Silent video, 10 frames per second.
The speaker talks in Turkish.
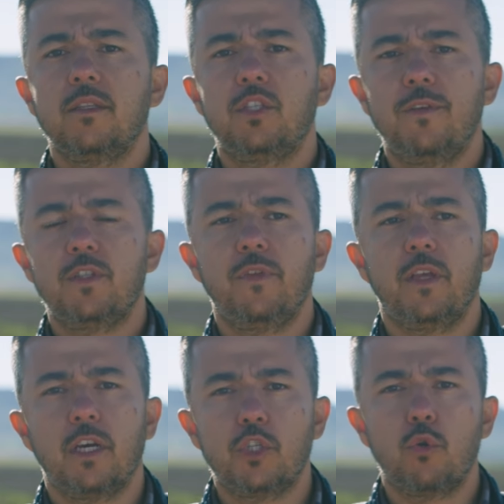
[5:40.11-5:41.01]
ceviz
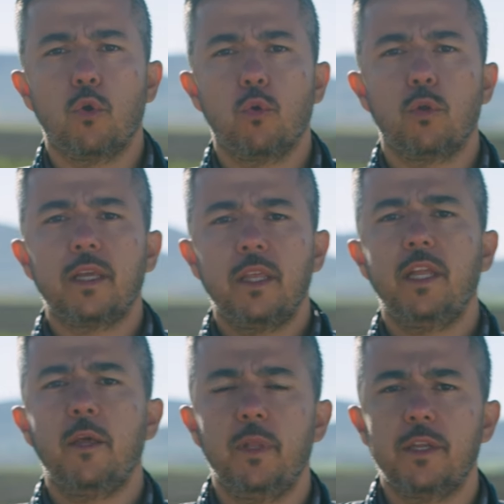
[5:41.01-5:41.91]
fidanı açık köklü olarak
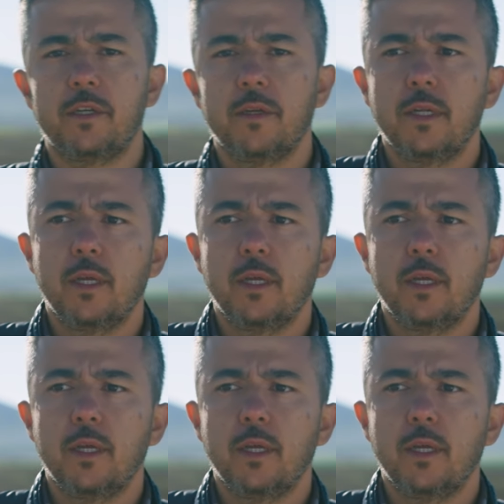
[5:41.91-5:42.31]
dikilebilir.